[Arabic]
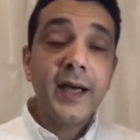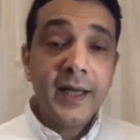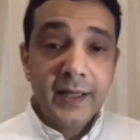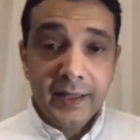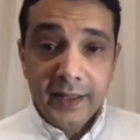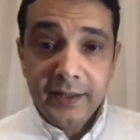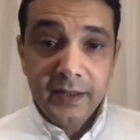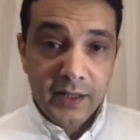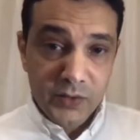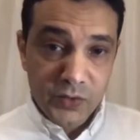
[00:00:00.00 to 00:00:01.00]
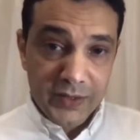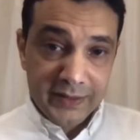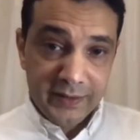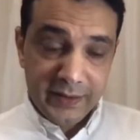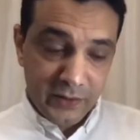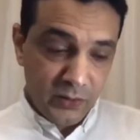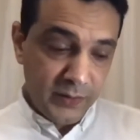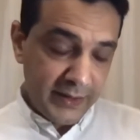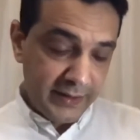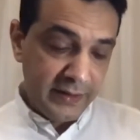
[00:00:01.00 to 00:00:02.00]
انا كان تخصص اللي
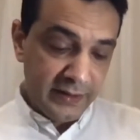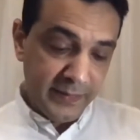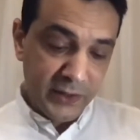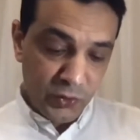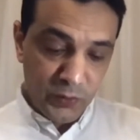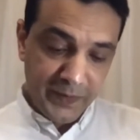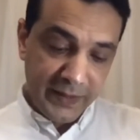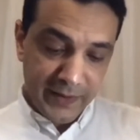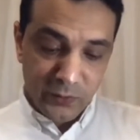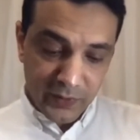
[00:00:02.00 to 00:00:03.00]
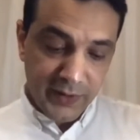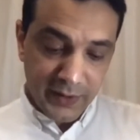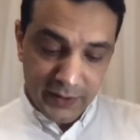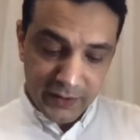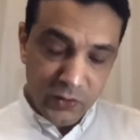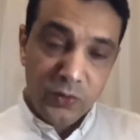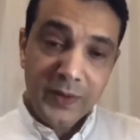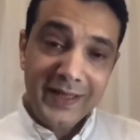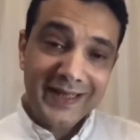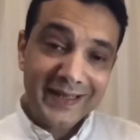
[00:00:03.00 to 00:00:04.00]
هو اللي مكتوب كمان والدقيق
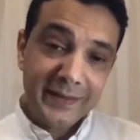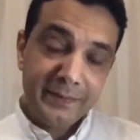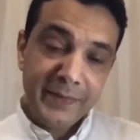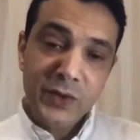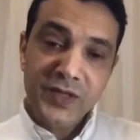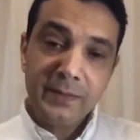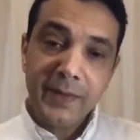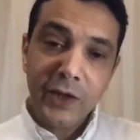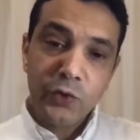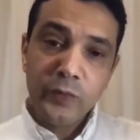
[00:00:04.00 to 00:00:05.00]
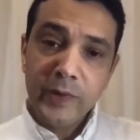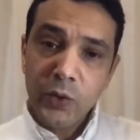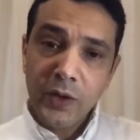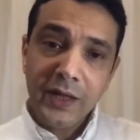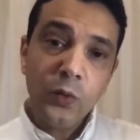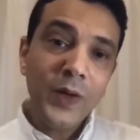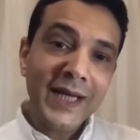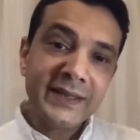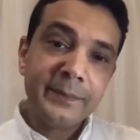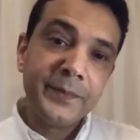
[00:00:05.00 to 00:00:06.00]
هو ما يسمى علوم اللغه
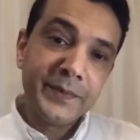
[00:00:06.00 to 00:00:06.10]
والادب